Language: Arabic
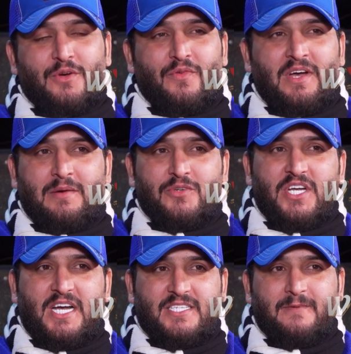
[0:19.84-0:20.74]
شوف ابو
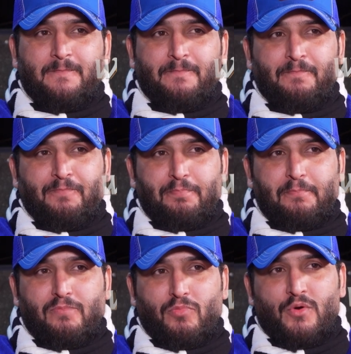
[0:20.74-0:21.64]
جاسم
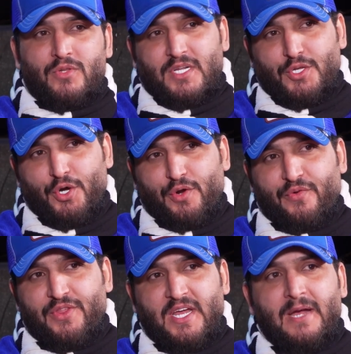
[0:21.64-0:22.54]
وانت
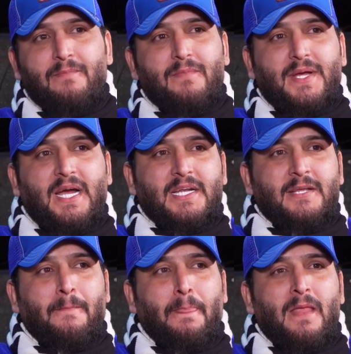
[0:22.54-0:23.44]
تعرف انت هم
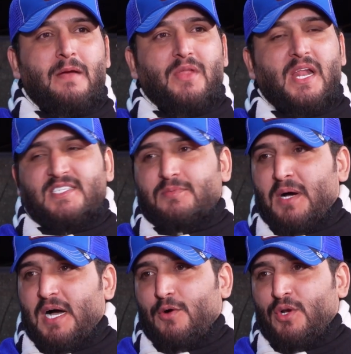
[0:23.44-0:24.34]
يعني من
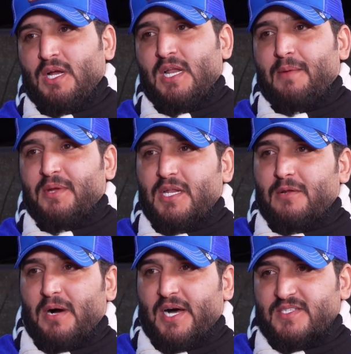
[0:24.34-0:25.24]
الاسماء والاعلاميين
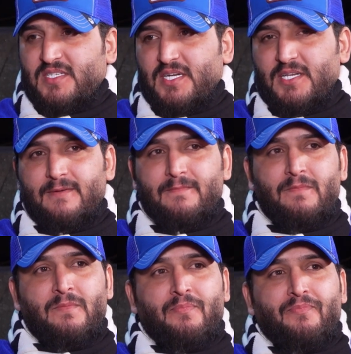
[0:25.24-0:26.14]
البارزين
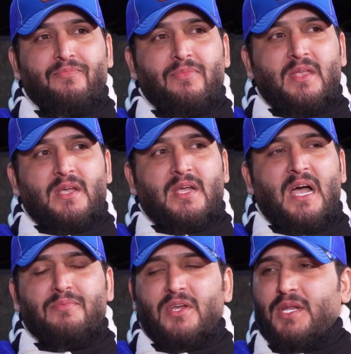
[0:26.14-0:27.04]
نعم
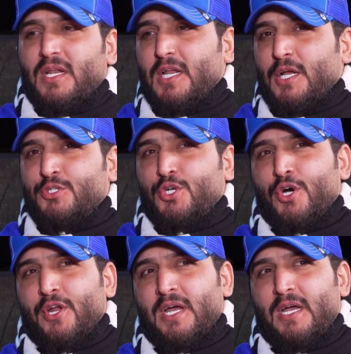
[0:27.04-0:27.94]
كابتن
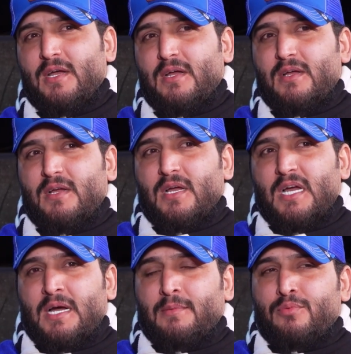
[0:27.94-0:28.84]
الشهره
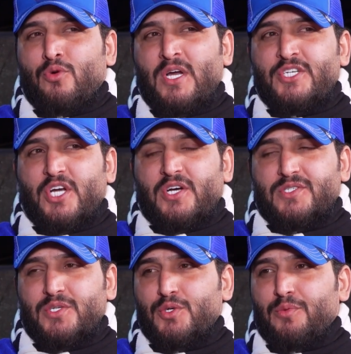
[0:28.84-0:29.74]
مو اي
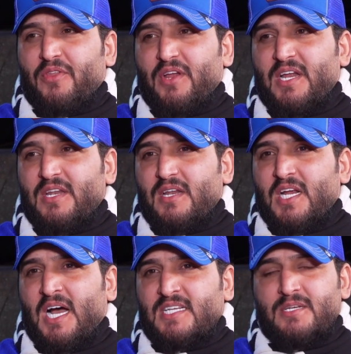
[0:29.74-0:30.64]
شخص انه مثلا
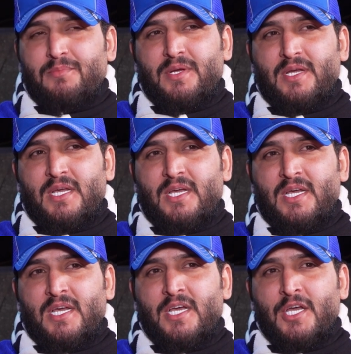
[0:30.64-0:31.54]
لازم
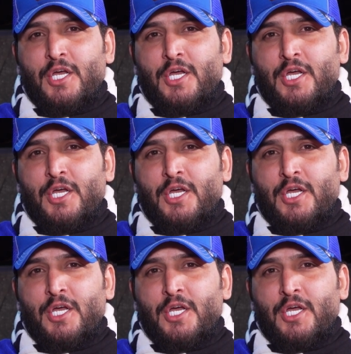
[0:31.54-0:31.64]
آه،